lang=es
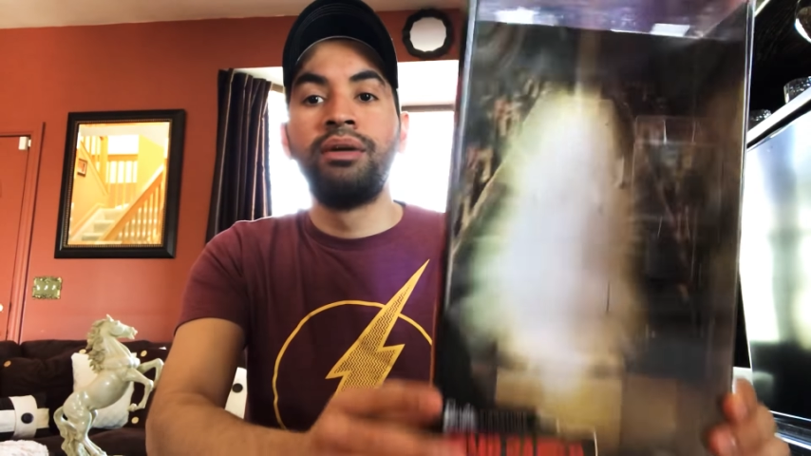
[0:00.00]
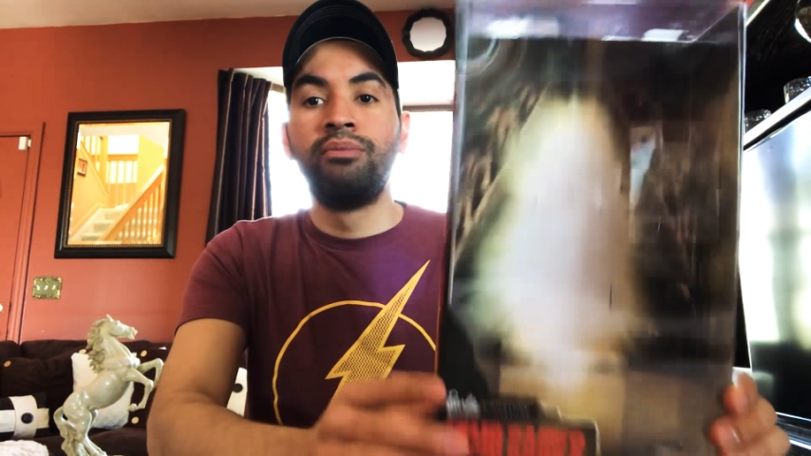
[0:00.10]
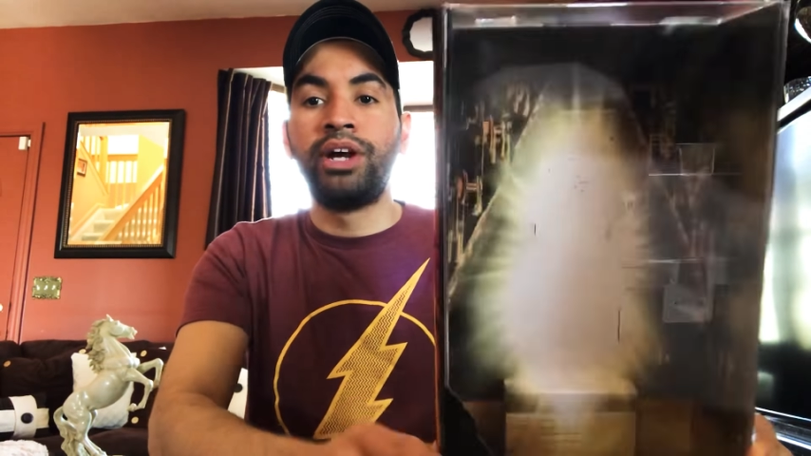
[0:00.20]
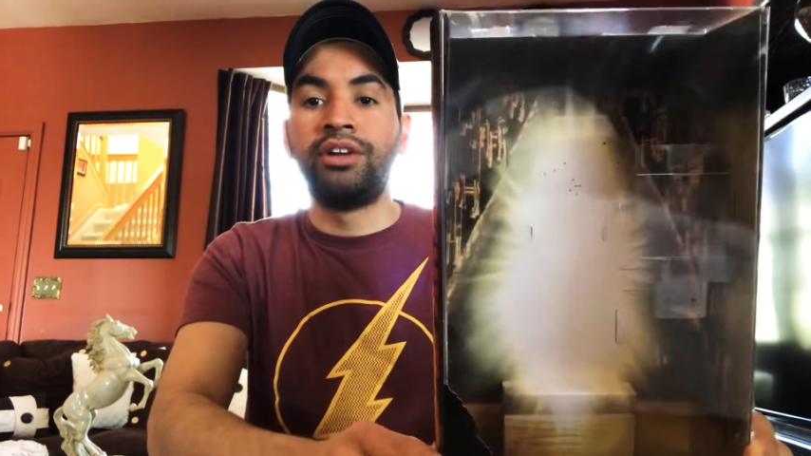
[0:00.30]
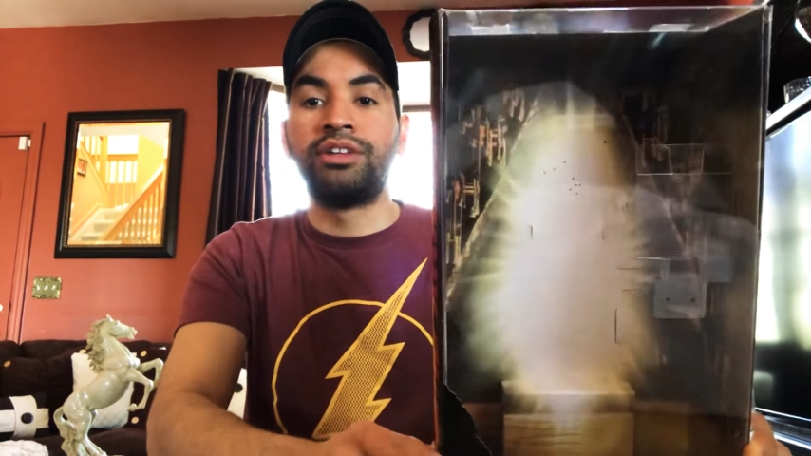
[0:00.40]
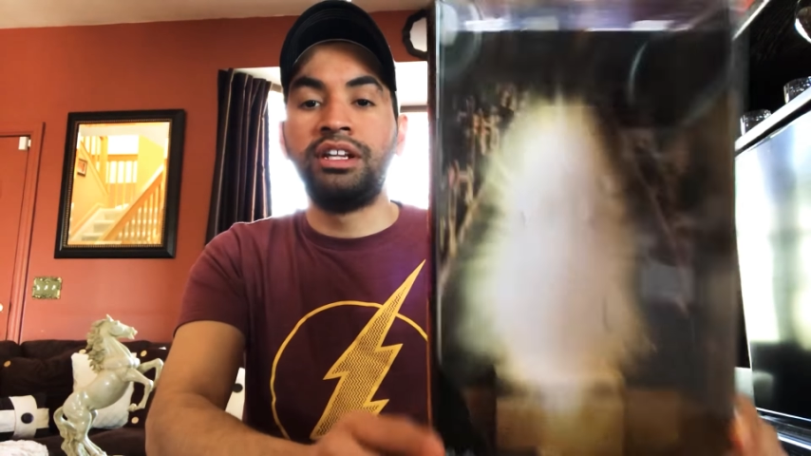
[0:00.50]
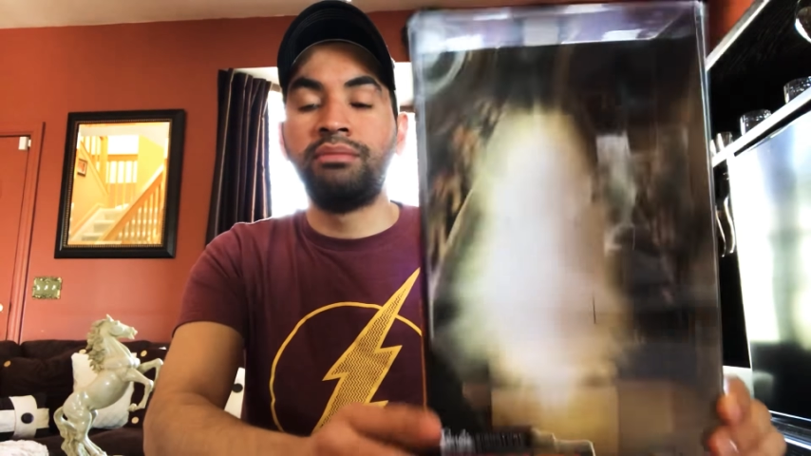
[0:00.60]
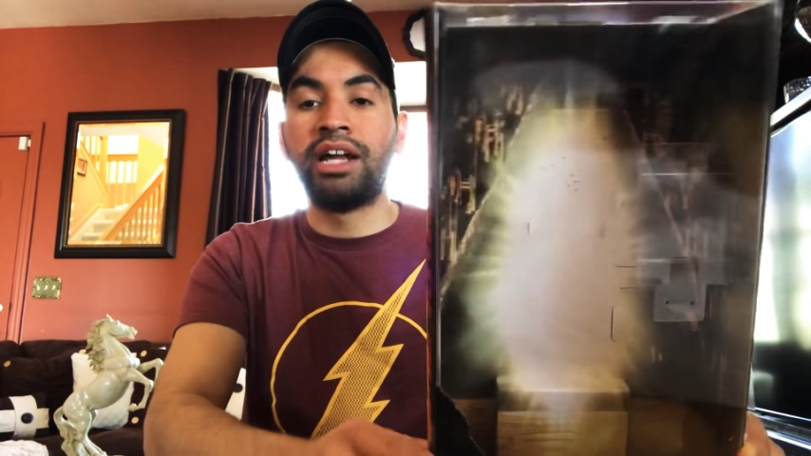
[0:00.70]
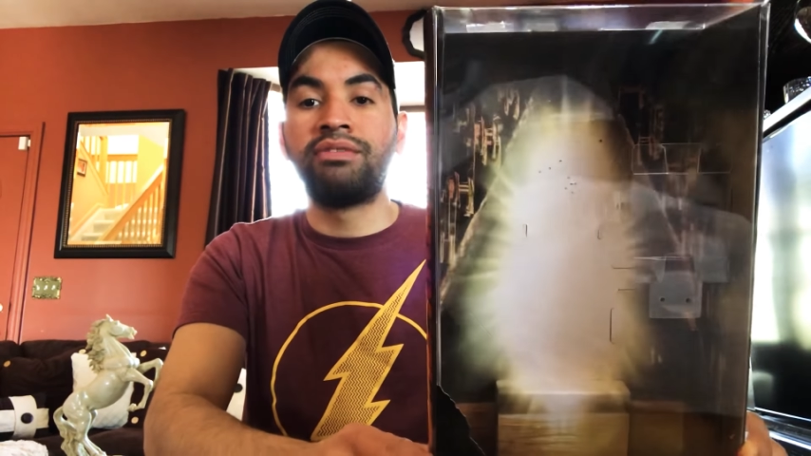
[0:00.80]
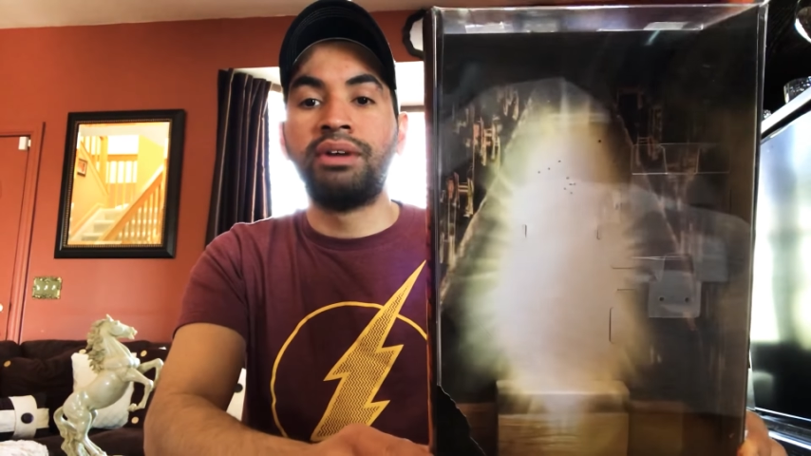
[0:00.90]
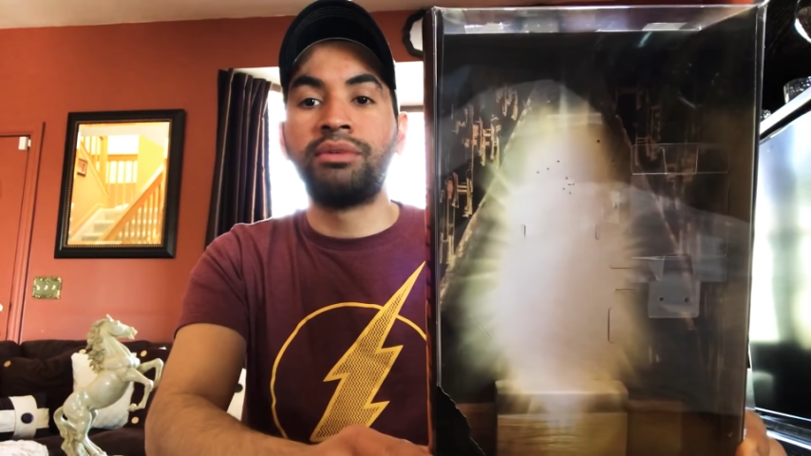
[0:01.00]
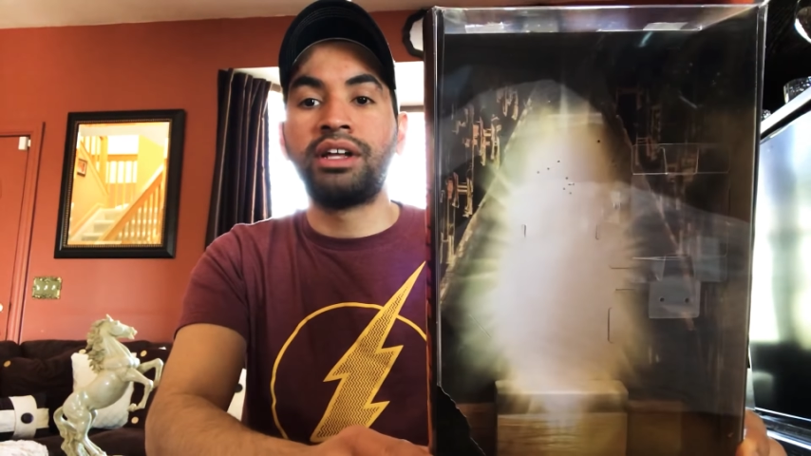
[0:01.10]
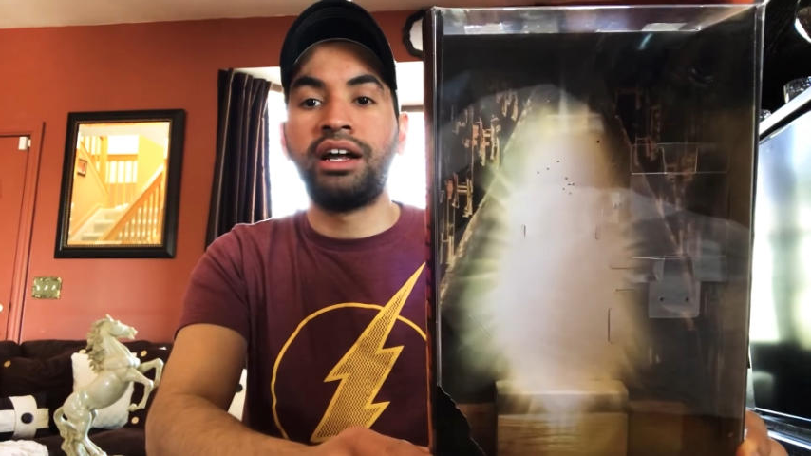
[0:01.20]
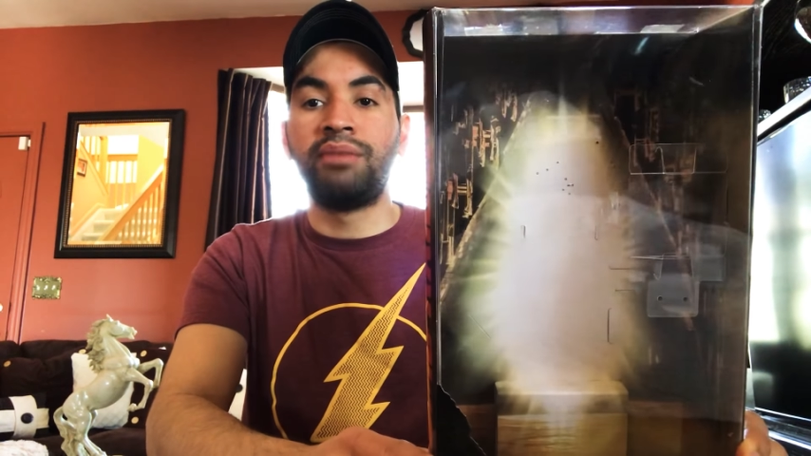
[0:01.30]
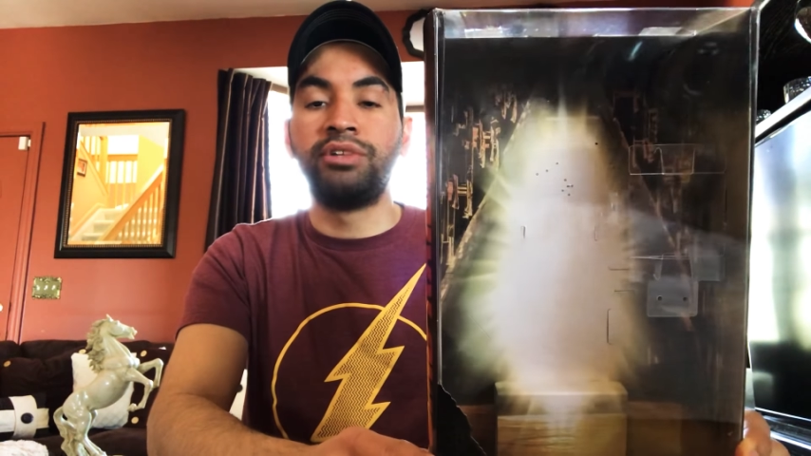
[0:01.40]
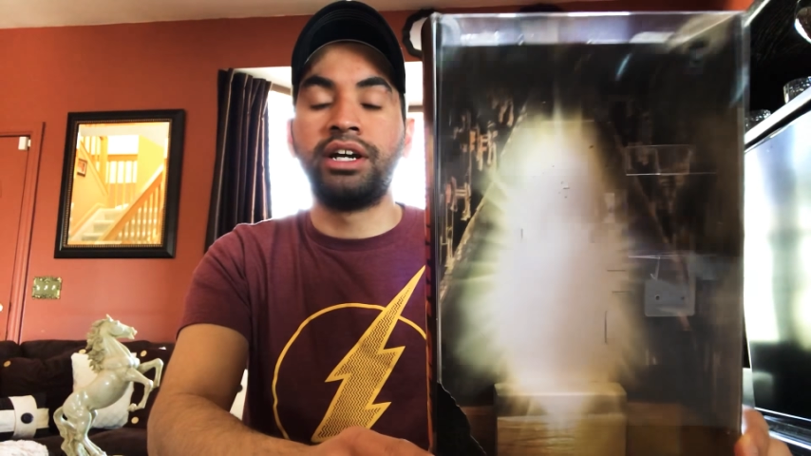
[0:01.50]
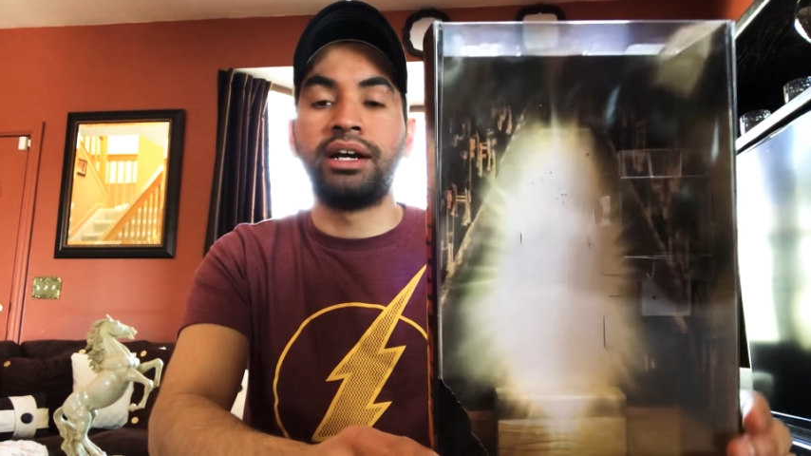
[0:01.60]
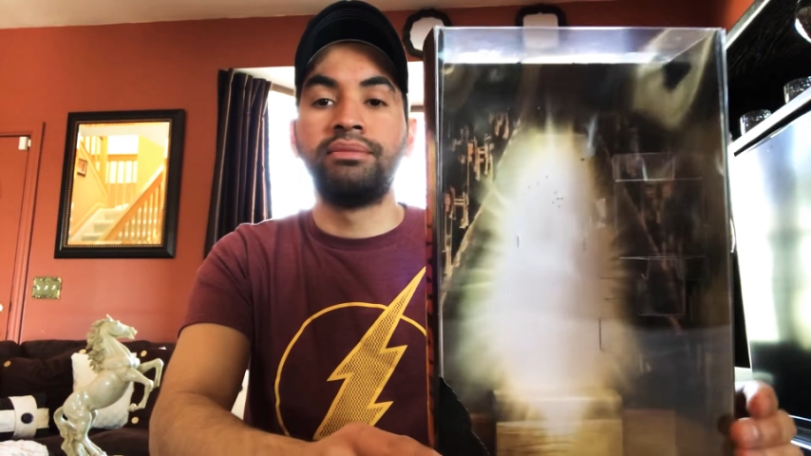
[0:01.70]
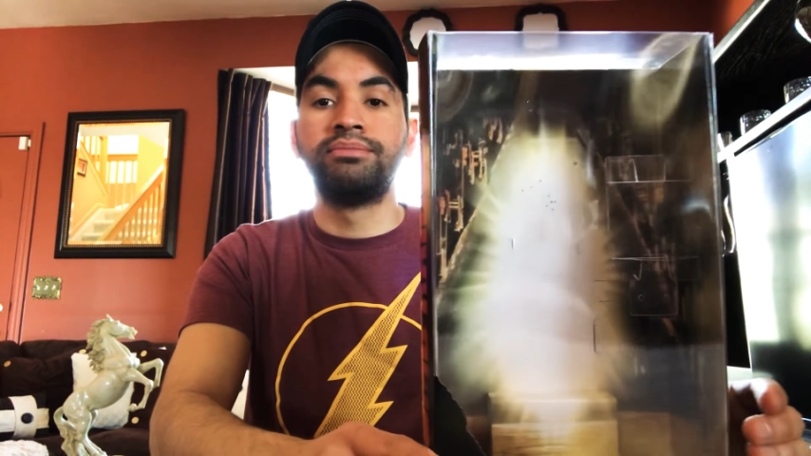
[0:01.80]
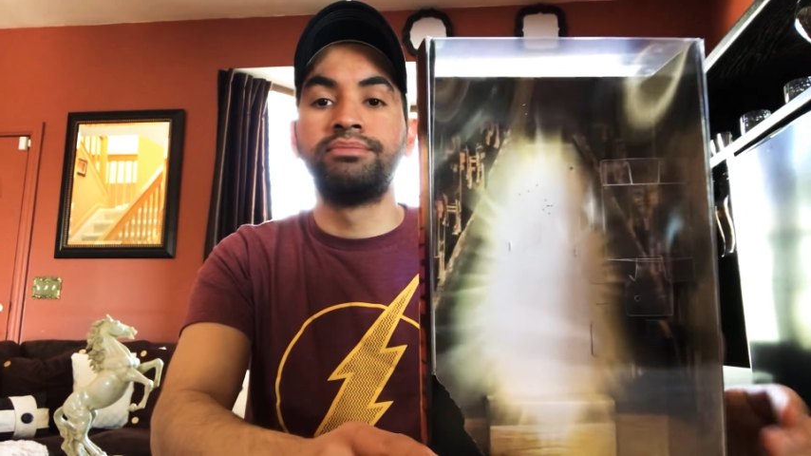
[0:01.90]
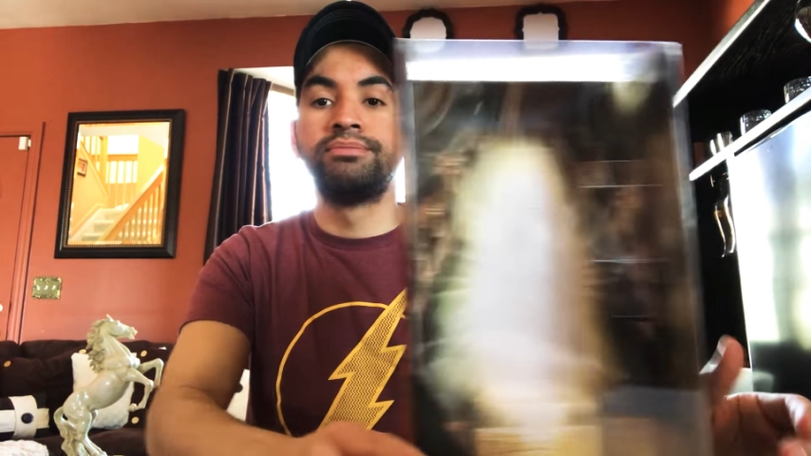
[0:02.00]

Bueno, sin más, vamos a la muñeca.